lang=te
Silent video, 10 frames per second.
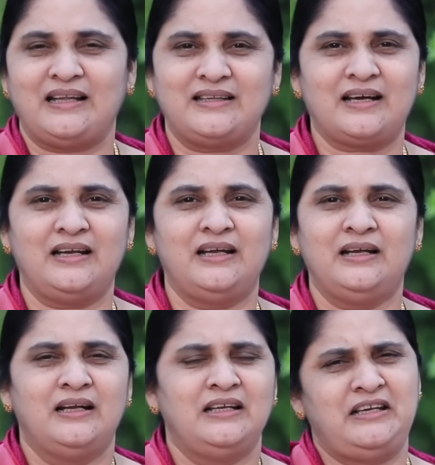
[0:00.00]
అందుకనే
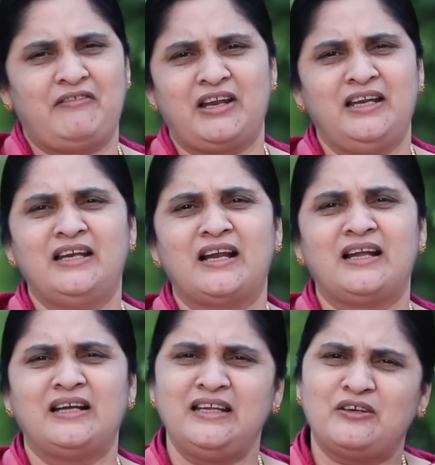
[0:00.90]

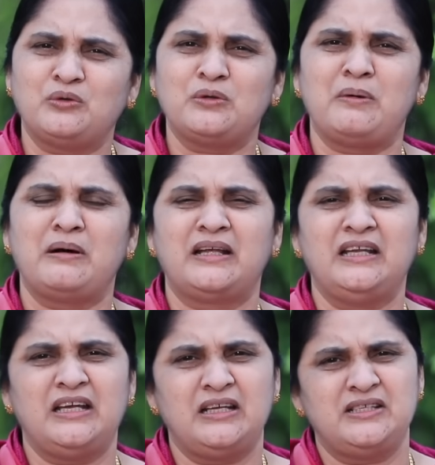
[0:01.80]
ఎవరిన్నా నీ
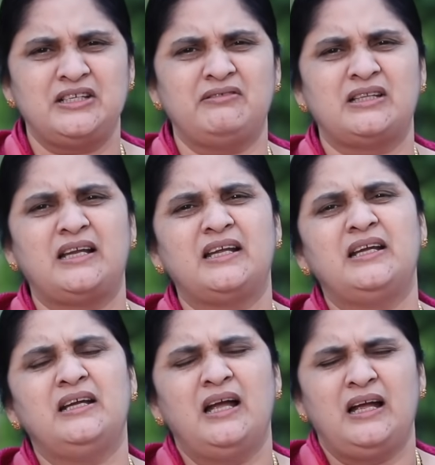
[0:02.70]
కుటుంబానికి నీకు
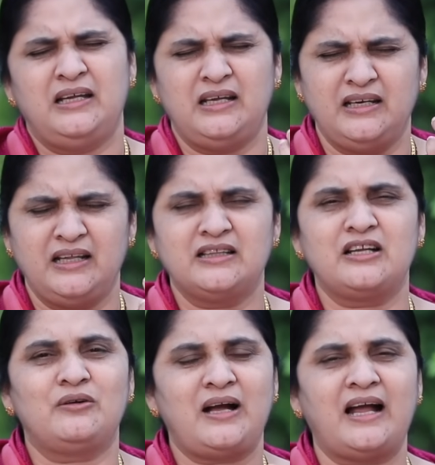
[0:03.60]
జీవితానికి ఎన్ని
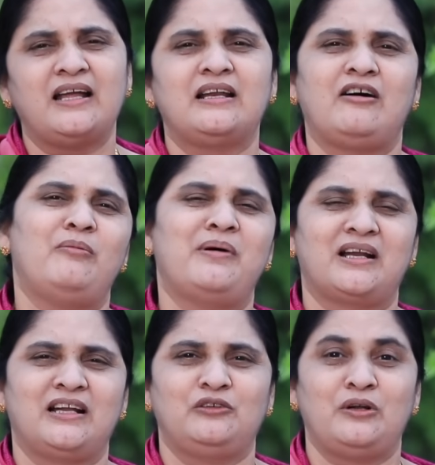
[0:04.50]
నిందలు గాయాలు
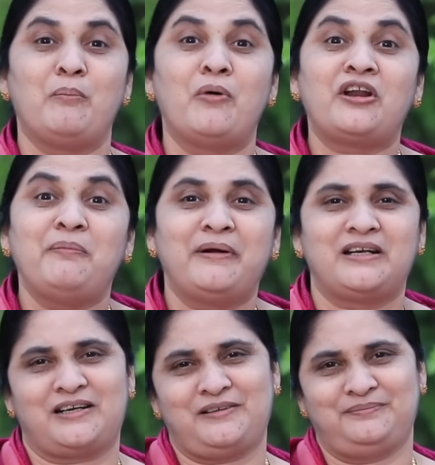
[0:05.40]
అవమానాలు ఉన్నా మొర్ర
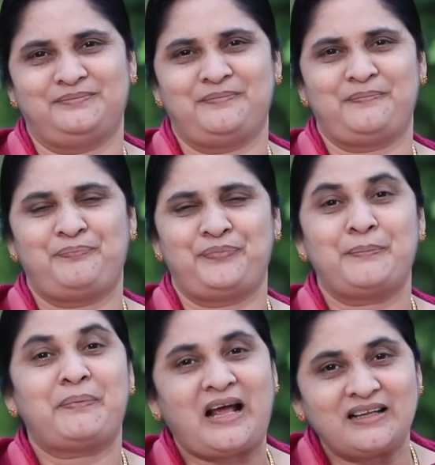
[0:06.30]
పెట్టడం
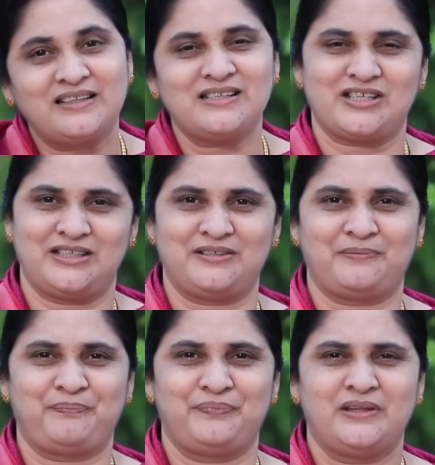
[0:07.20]
ప్రార్థన
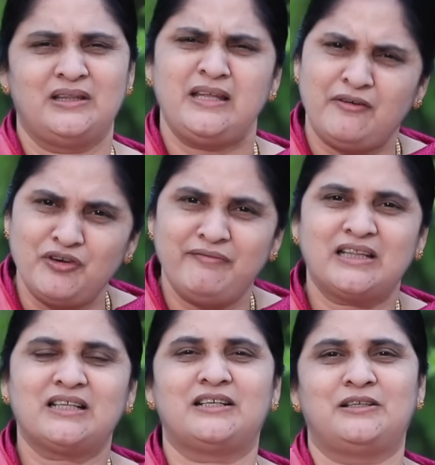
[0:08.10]
చేయటం దేవుని
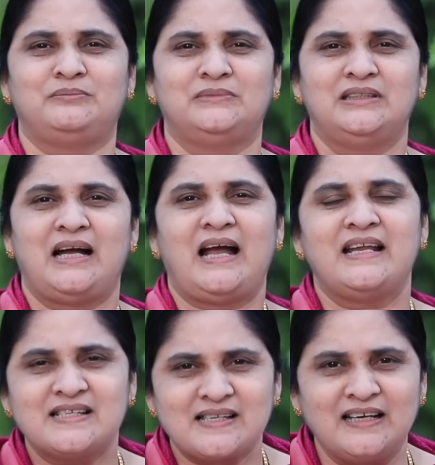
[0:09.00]
వెతకటం
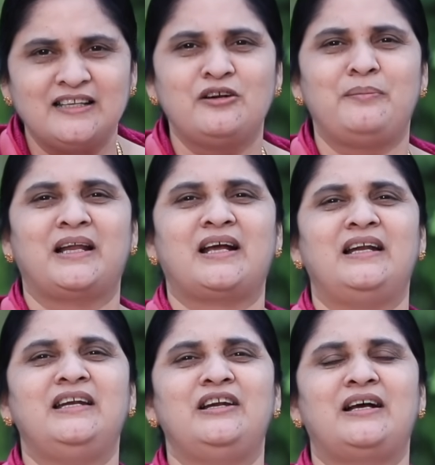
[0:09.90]
ఆయన సన్నిధిలో మన
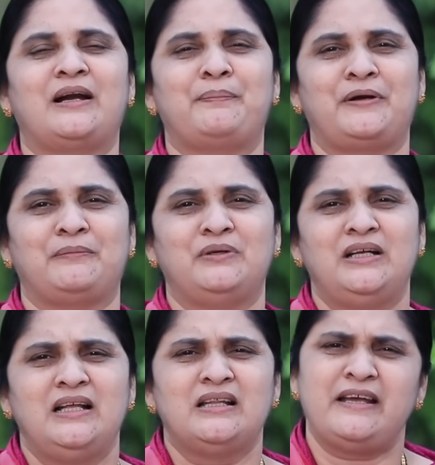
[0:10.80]
కన్నీళ్లు కడపటం
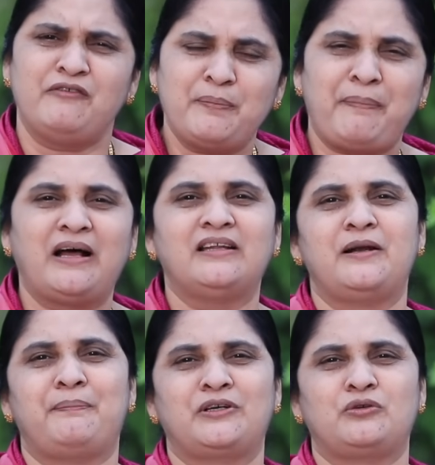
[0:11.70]
దేవుని
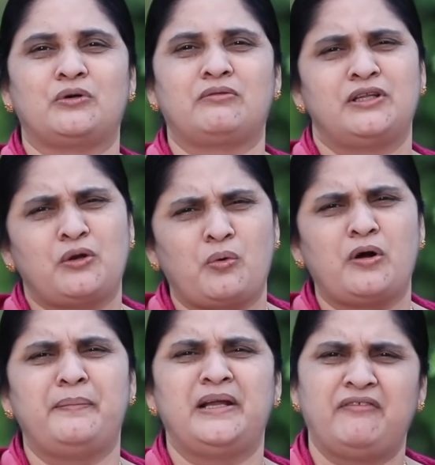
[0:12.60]
పాదాలు పట్టుకోవటం అది
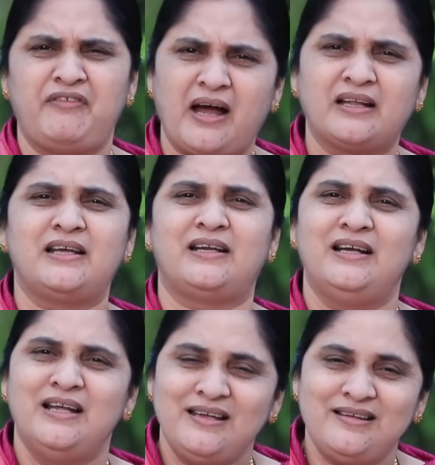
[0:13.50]
రోగమైన వ్యాధైన
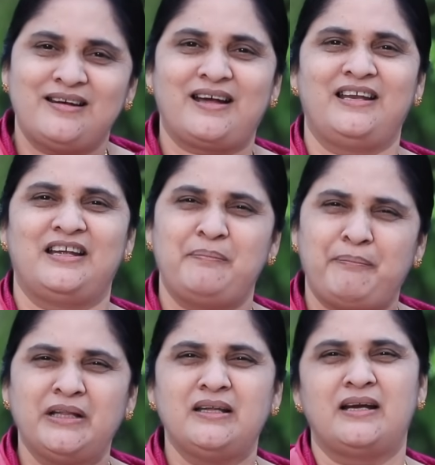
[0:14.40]
ఇరుకైన
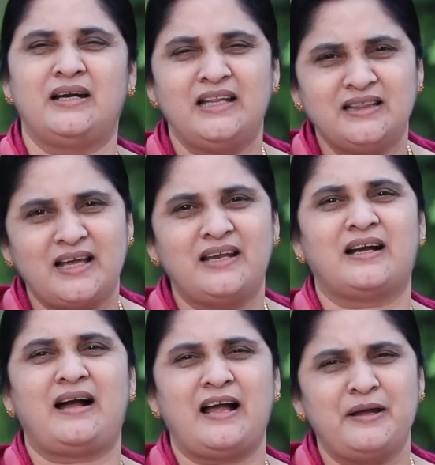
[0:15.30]
ఇబ్బందైన
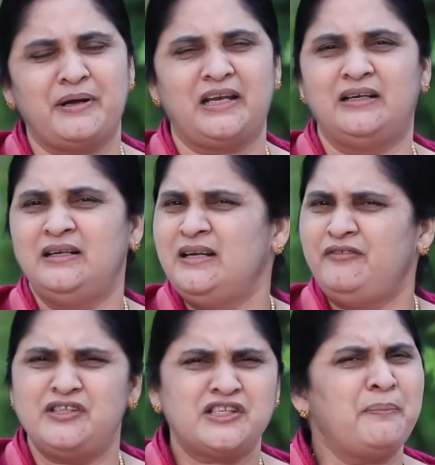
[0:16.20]
నిందైన గాయమైన
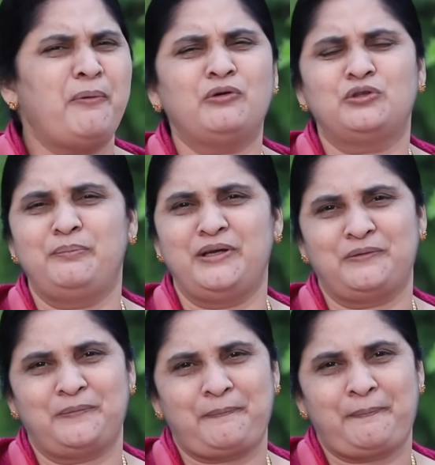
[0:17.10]
ఇసికిపోవద్దు
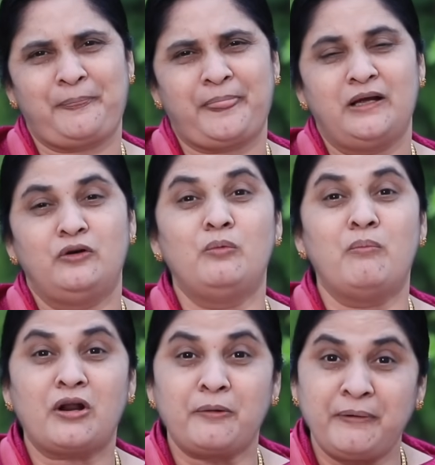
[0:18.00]
మీరు
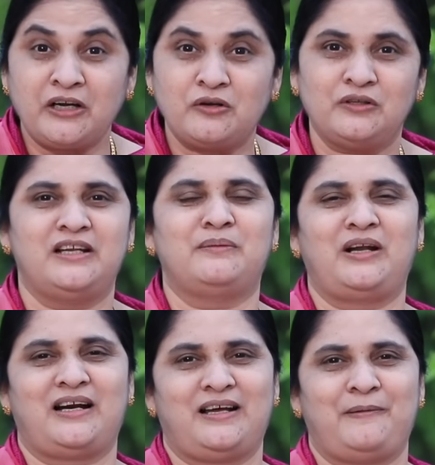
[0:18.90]
నువ్వు మొర్రపెట్టు
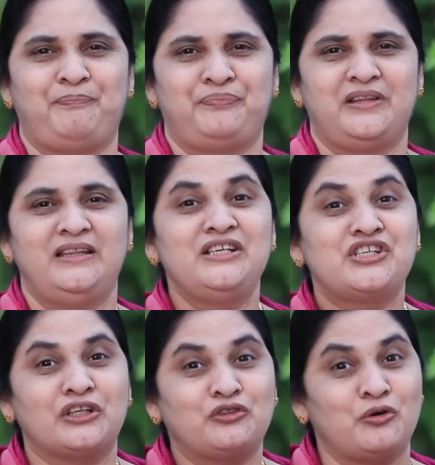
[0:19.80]
దినమనట నీ
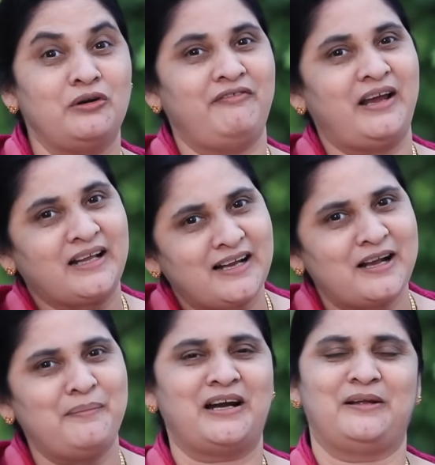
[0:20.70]
శత్రువులు
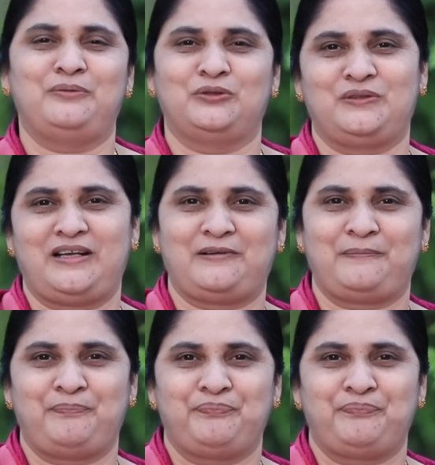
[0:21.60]
వెనకకి మళ్ళబోతున్నారు